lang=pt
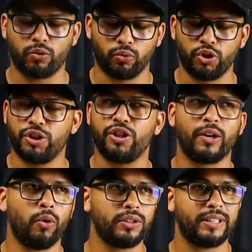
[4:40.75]
de, de
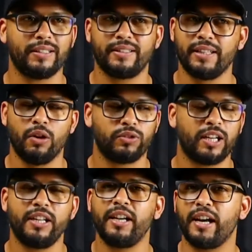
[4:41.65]
negociação, tá ali
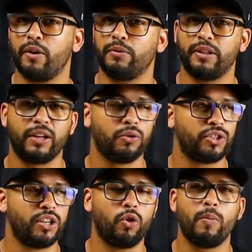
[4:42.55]

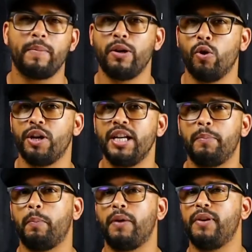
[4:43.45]
negociando alguma melhoria pro
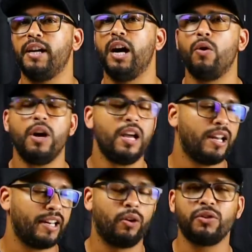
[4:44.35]
pavilhão,
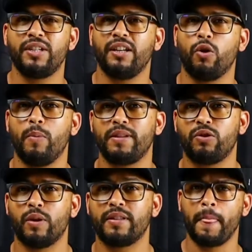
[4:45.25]
negociando alguma
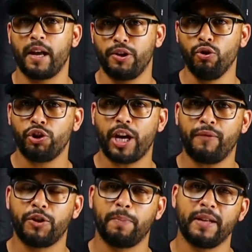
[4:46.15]
situação, e o chefe
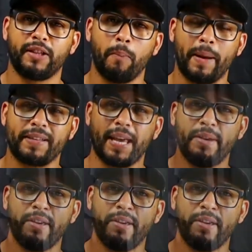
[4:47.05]
de plantão percebe